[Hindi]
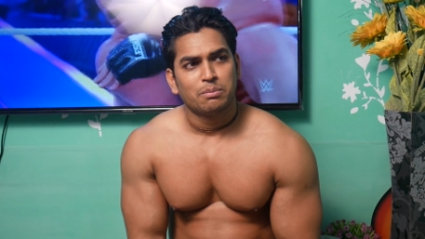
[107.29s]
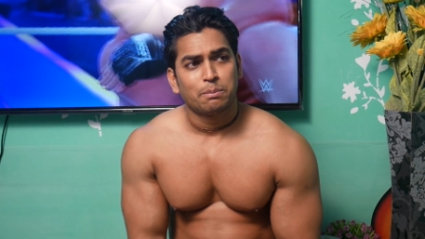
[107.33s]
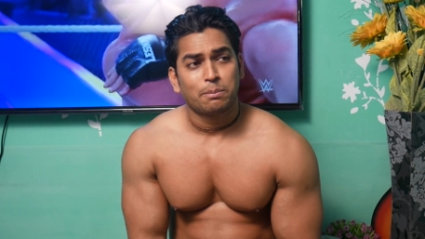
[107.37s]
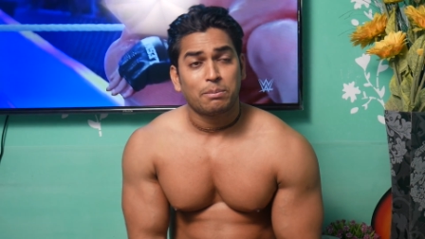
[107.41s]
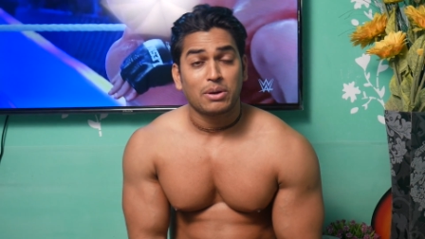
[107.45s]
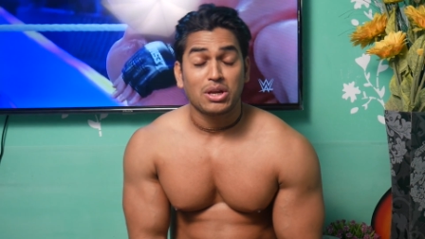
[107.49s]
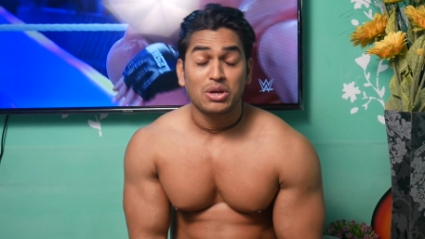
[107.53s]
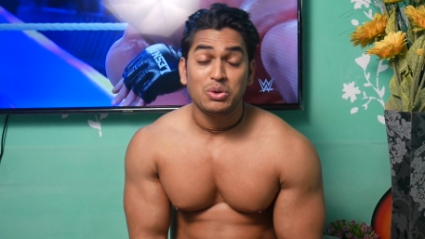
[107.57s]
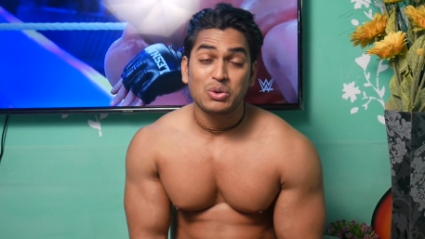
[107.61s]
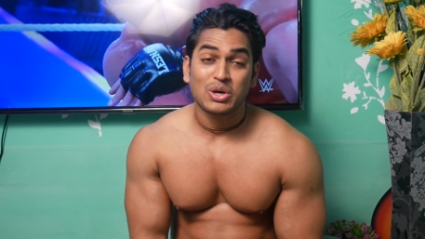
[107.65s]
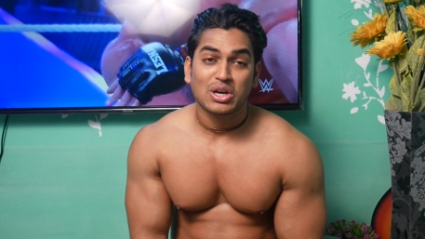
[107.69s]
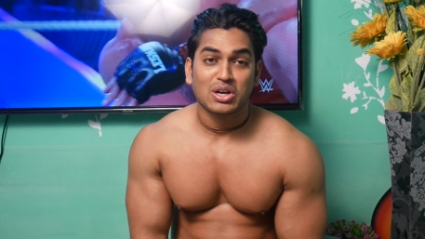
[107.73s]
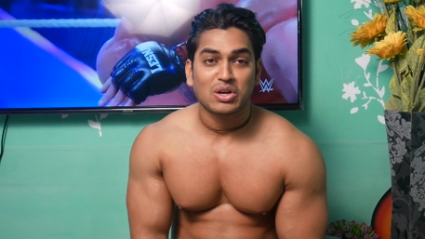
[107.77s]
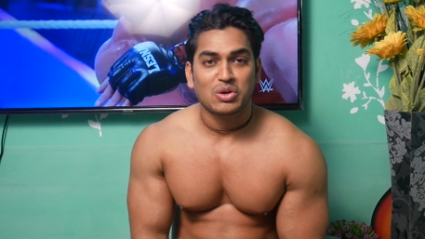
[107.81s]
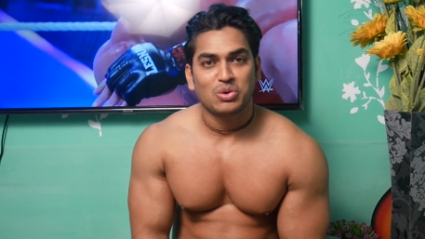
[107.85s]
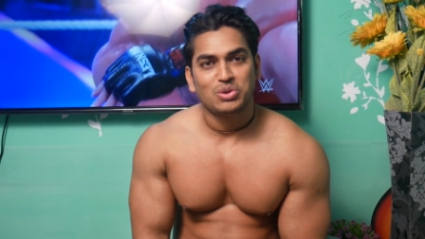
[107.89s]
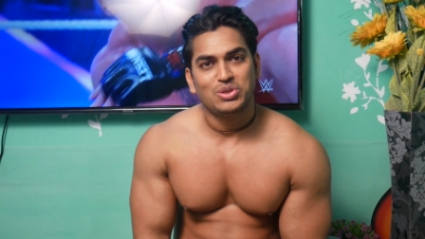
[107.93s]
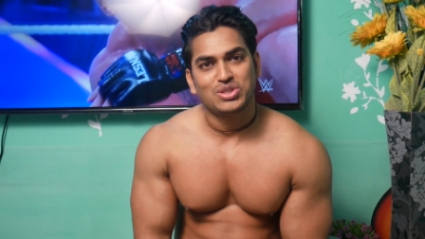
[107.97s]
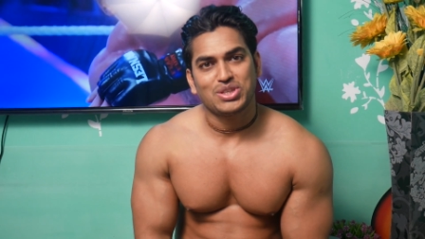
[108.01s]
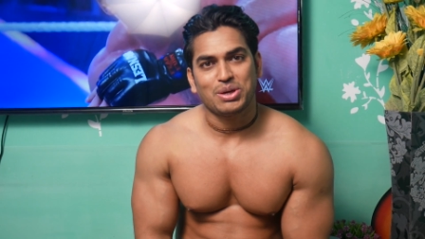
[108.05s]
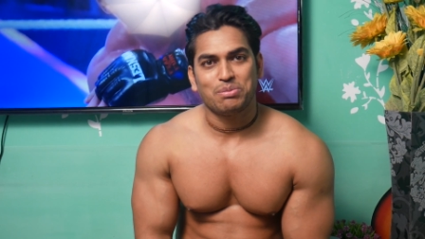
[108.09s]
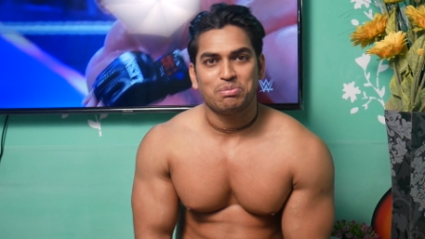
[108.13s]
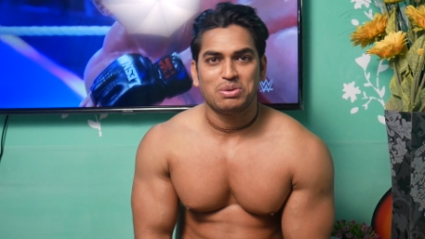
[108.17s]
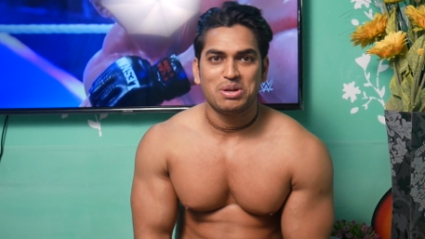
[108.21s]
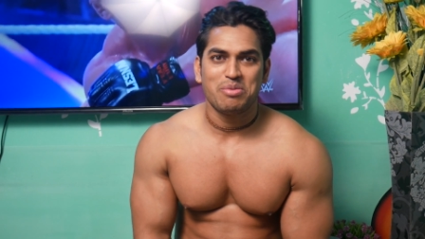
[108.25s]
प्री वर्कआउट
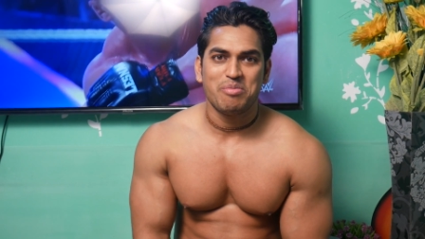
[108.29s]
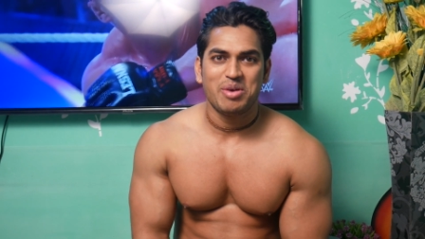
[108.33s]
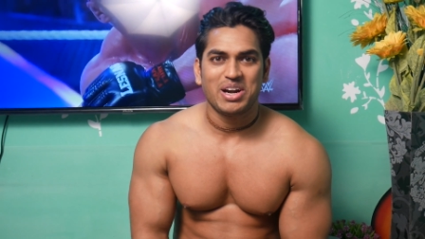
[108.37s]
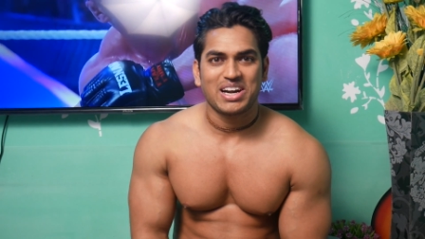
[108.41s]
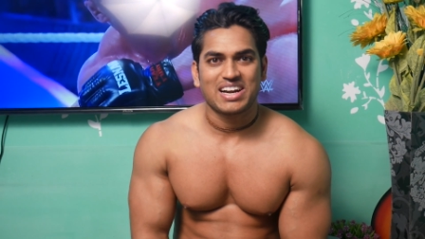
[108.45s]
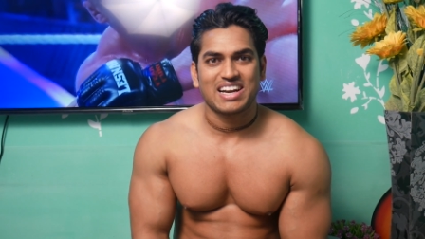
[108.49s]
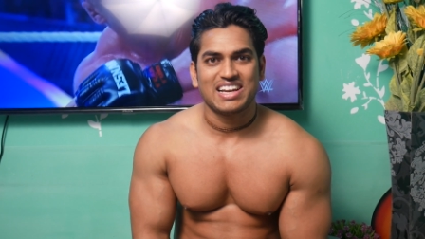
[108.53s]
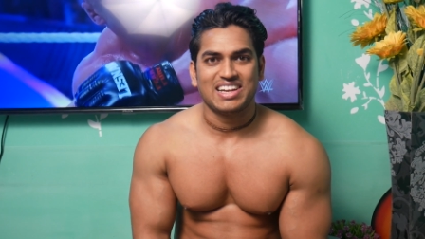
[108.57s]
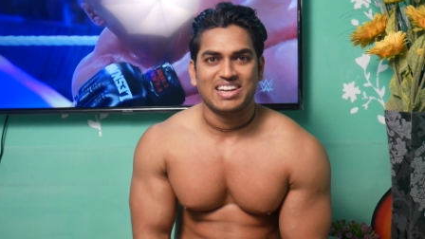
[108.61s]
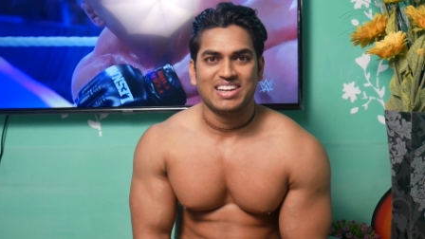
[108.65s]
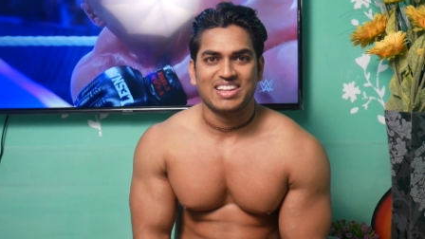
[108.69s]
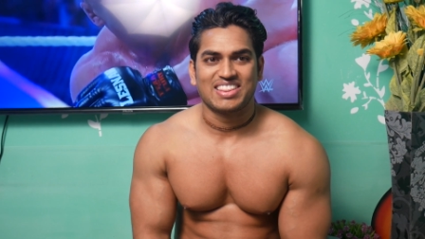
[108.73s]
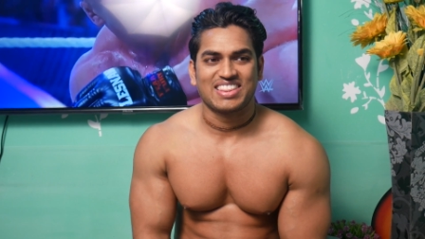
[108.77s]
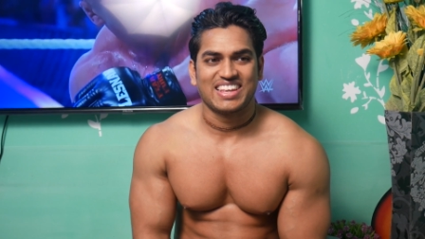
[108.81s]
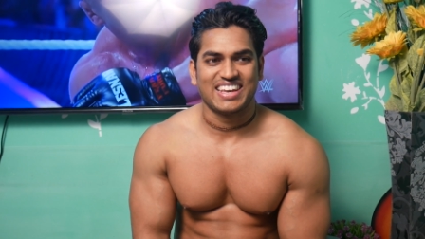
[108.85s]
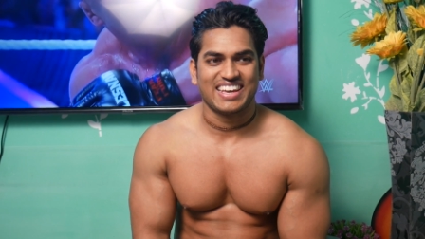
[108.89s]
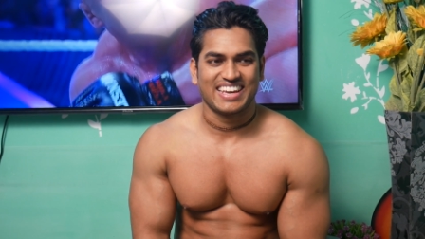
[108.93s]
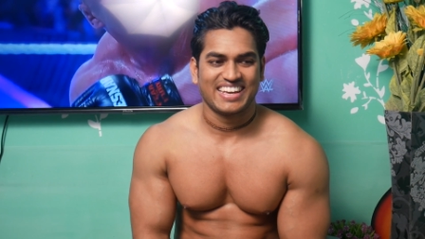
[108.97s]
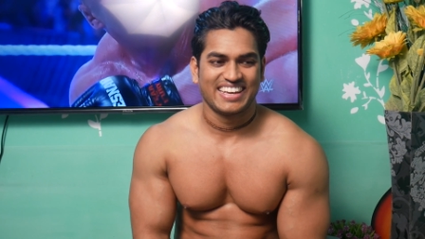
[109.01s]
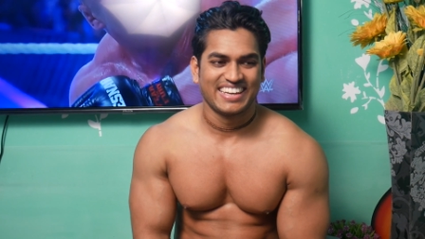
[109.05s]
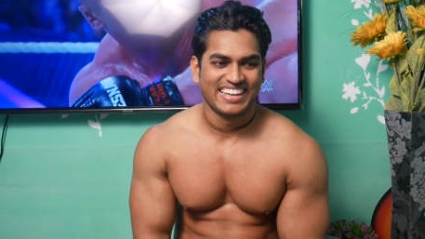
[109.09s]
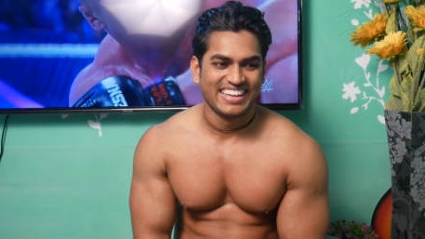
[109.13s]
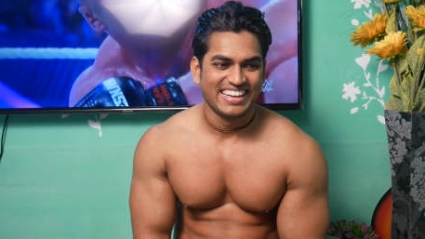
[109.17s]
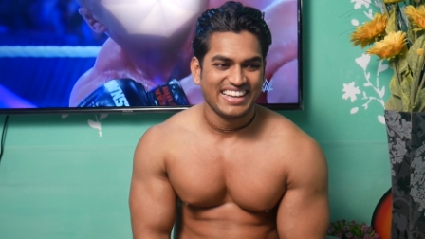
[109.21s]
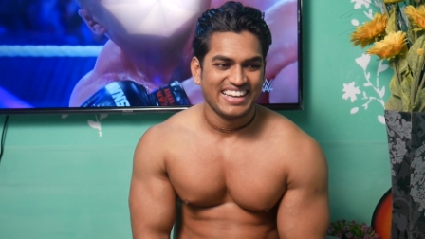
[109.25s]
सप्लीमेंट ले लेते
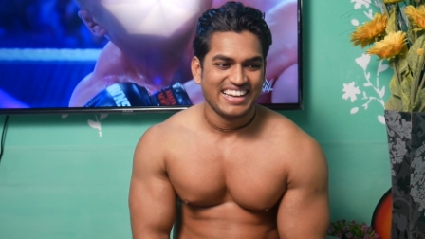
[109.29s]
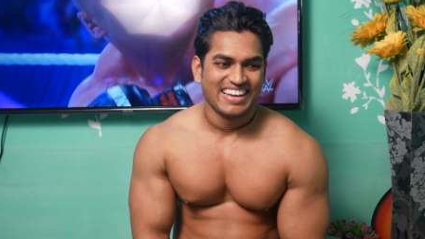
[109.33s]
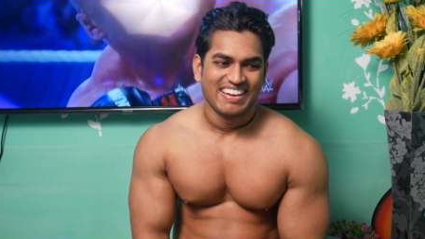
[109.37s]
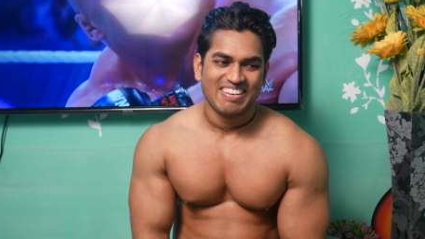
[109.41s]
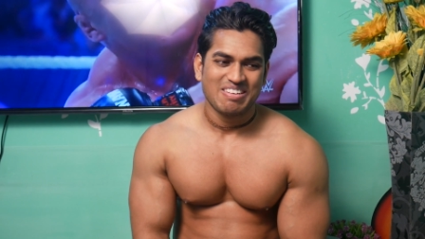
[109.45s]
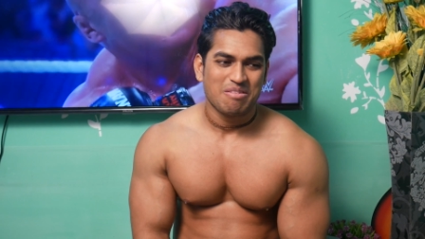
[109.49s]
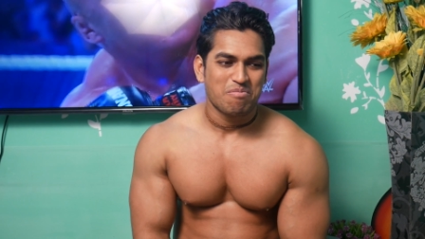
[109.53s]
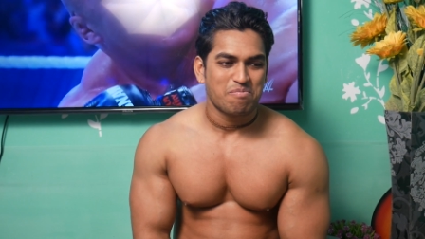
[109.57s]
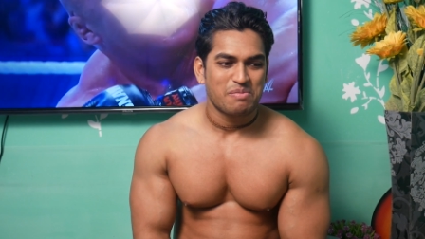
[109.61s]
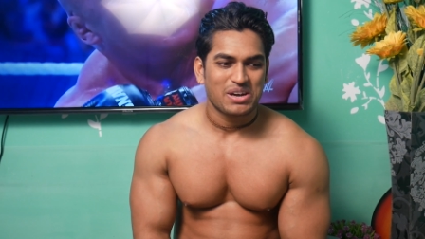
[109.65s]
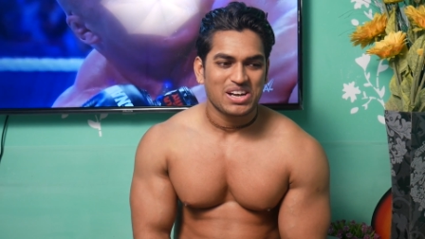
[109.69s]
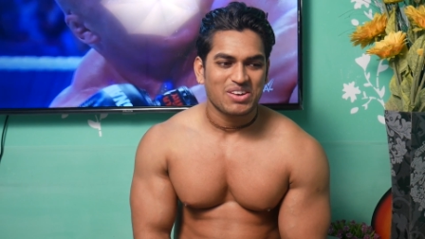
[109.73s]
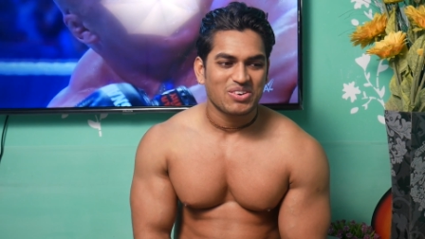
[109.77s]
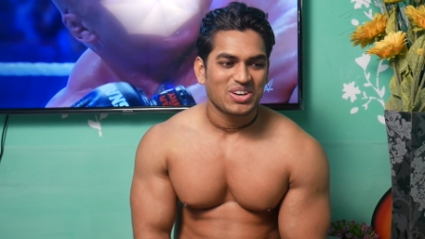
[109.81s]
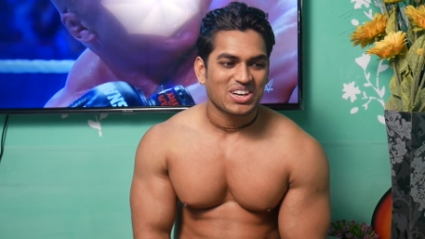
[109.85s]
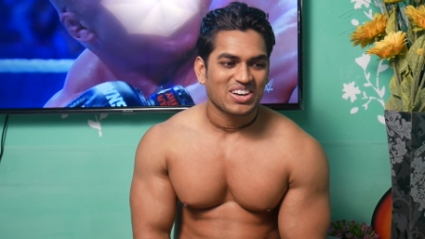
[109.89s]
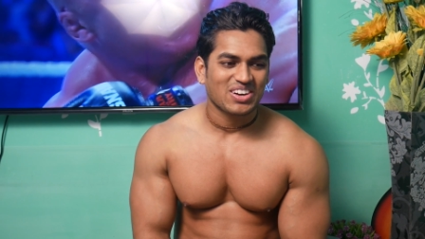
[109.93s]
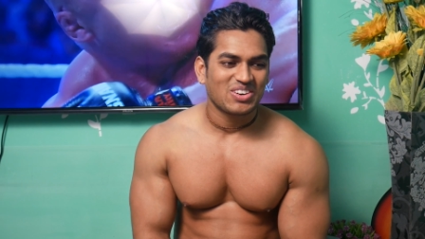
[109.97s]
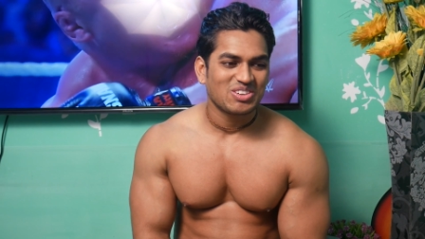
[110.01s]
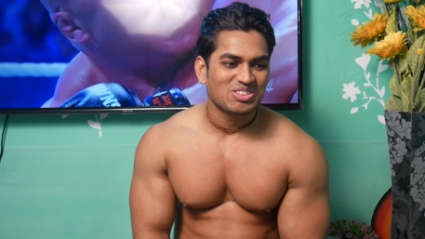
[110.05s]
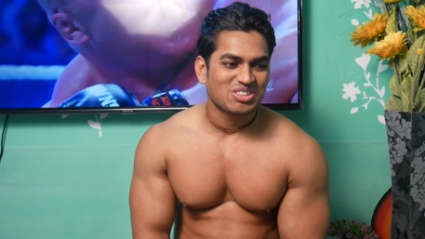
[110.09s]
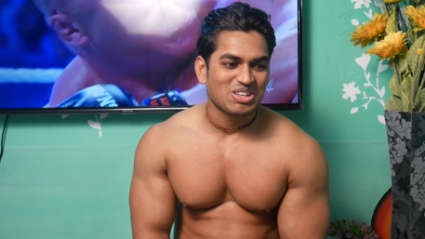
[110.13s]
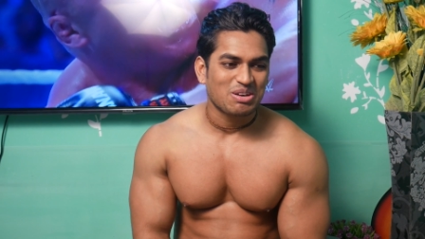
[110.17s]
हैं प्री वर्कआउट